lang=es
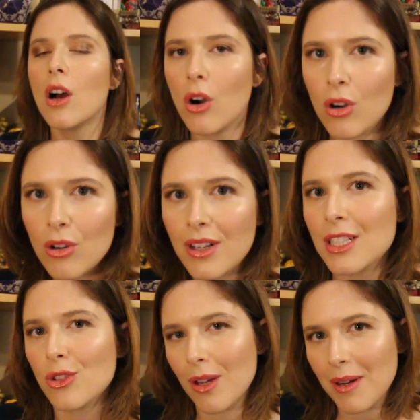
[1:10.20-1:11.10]
Ojo,
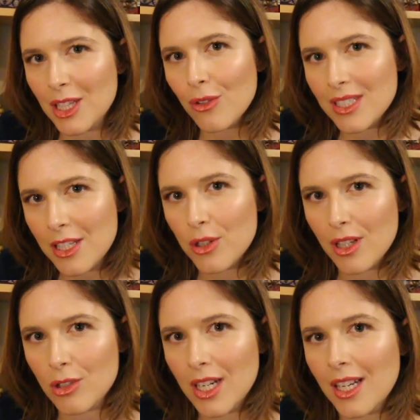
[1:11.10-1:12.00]
estoy hablando del
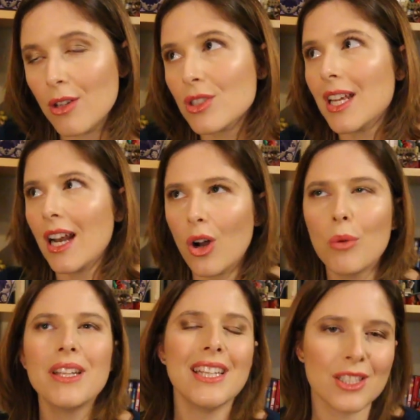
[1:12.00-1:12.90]
Señor de los Anillos, el
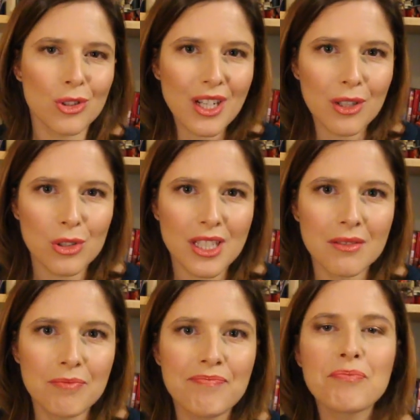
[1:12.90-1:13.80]
Hobbit es otra
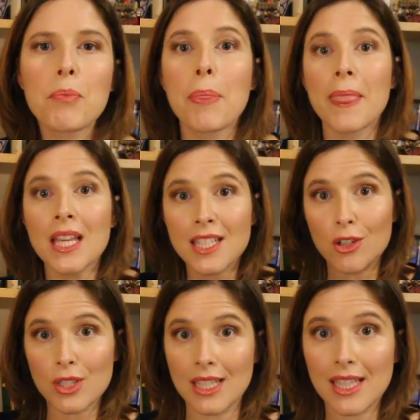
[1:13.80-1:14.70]
cosa. Si
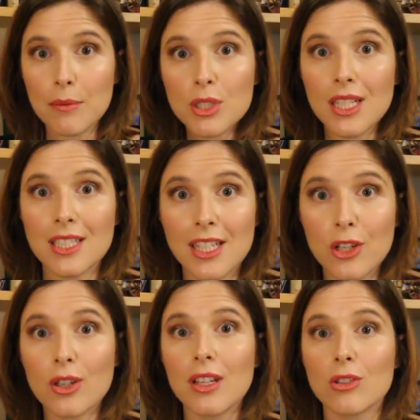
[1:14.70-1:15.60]
nos centramos en el
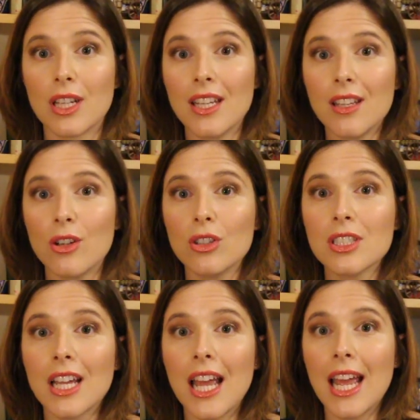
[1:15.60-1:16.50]
Señor de los
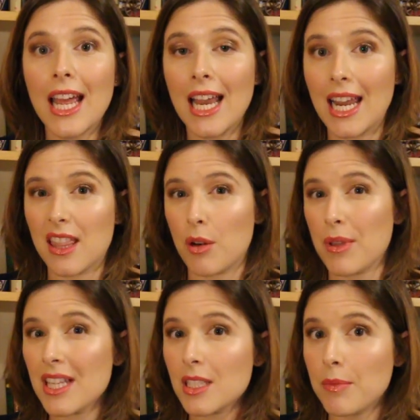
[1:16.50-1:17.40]
Anillos, la
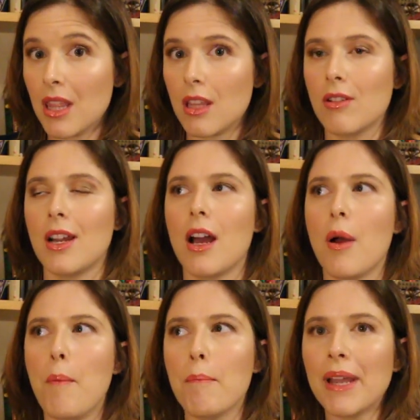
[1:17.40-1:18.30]
cerveza se
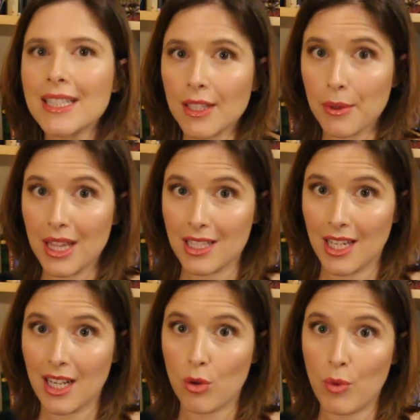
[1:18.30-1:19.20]
menciona 20
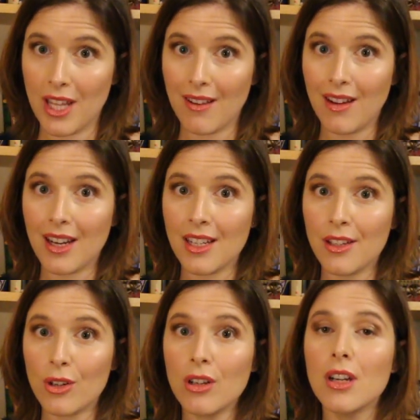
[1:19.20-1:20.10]
veces en la Comunidad del
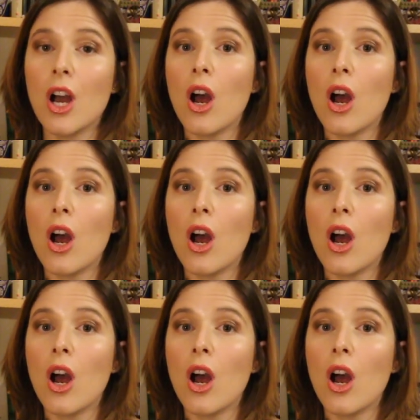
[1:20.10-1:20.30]
Anillo,